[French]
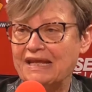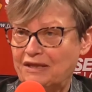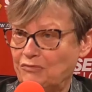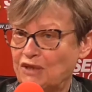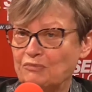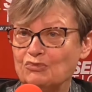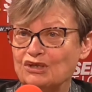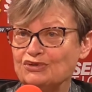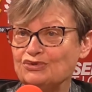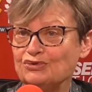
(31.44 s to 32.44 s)
Eh bien,
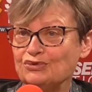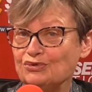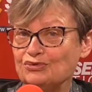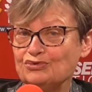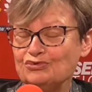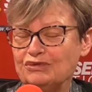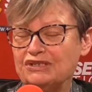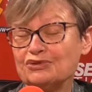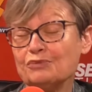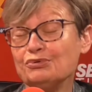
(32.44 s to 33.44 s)
moi, je
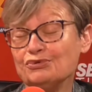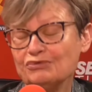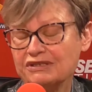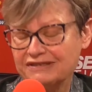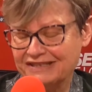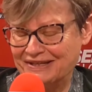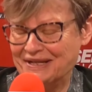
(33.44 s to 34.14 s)
suis champenoise